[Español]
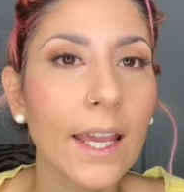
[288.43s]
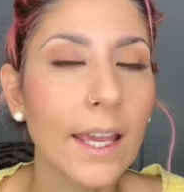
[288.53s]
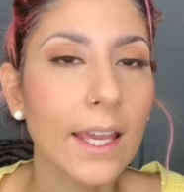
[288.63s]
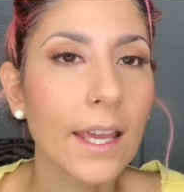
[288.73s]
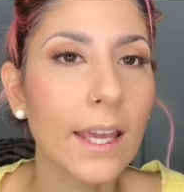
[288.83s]

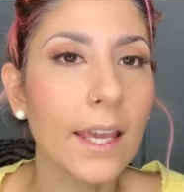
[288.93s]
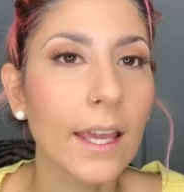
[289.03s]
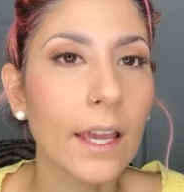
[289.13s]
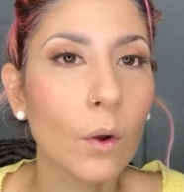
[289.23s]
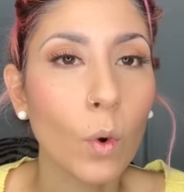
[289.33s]

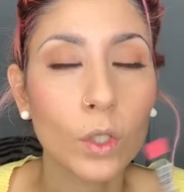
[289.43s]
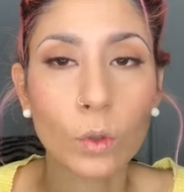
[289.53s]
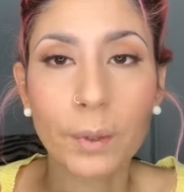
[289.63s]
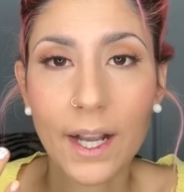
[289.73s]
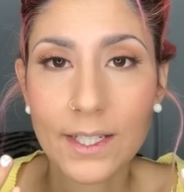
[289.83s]
Eh,
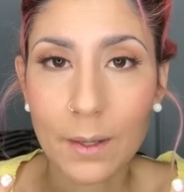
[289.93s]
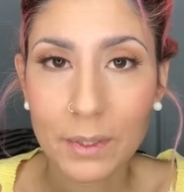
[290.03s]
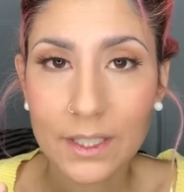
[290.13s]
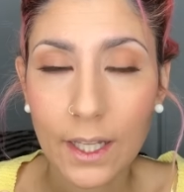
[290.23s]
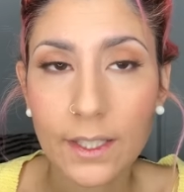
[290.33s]
cuando pegáis la
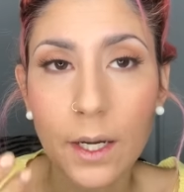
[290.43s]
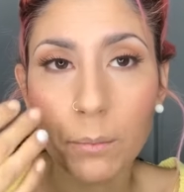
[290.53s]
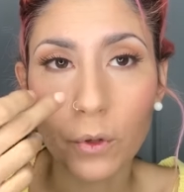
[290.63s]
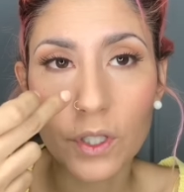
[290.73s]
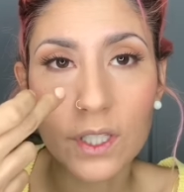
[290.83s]

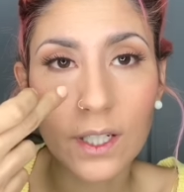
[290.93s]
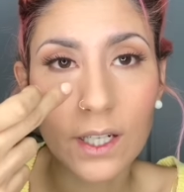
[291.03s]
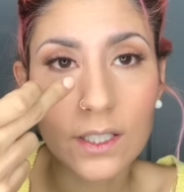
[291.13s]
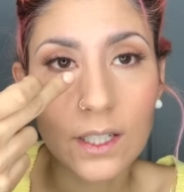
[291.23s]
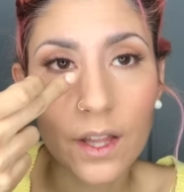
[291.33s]
pestaña podéis si
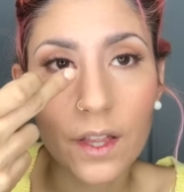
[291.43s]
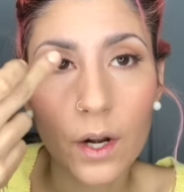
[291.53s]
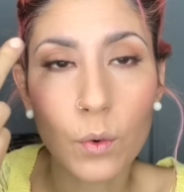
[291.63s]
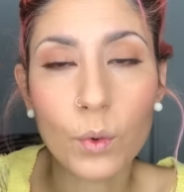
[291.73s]
queréis trazar